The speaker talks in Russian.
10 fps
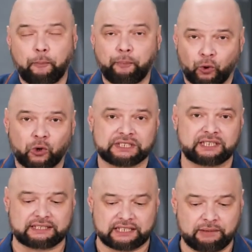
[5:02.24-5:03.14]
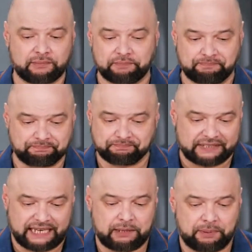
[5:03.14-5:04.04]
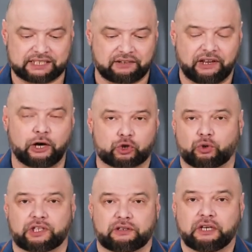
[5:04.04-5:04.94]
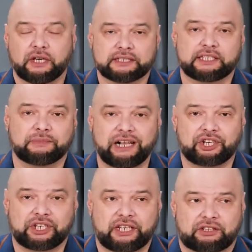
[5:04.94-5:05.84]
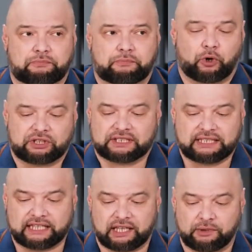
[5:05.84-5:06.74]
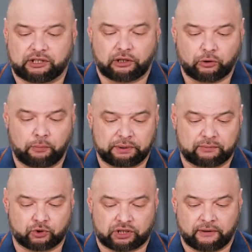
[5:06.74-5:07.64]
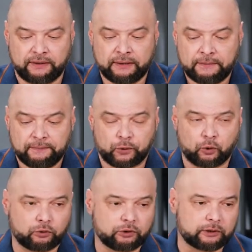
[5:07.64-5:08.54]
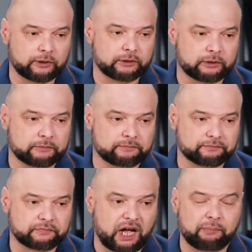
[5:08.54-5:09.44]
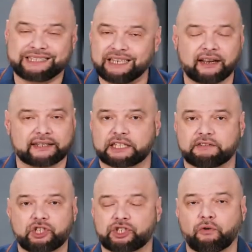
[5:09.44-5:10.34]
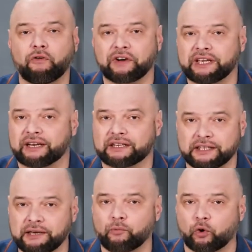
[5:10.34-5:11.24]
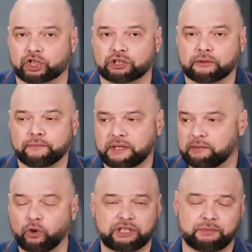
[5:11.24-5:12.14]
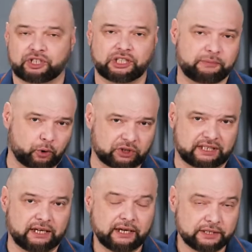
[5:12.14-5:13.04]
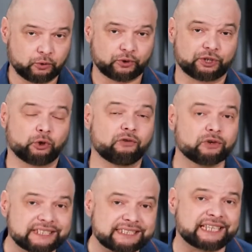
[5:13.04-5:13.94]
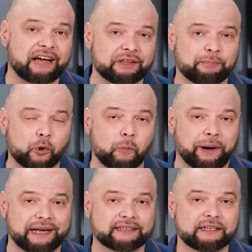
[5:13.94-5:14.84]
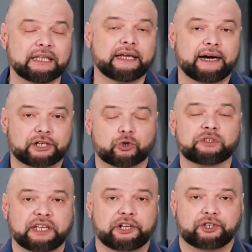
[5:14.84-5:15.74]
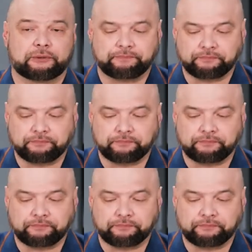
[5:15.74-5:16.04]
просто с ним я не представляю, что от них, с ним дальше делать. Просто сдать на металлолом, потому что, ну, э, как бы дилер от этого ничего выиграть не может. Ему эти машины просто не нужны. Но его заставят покупать. Что значит?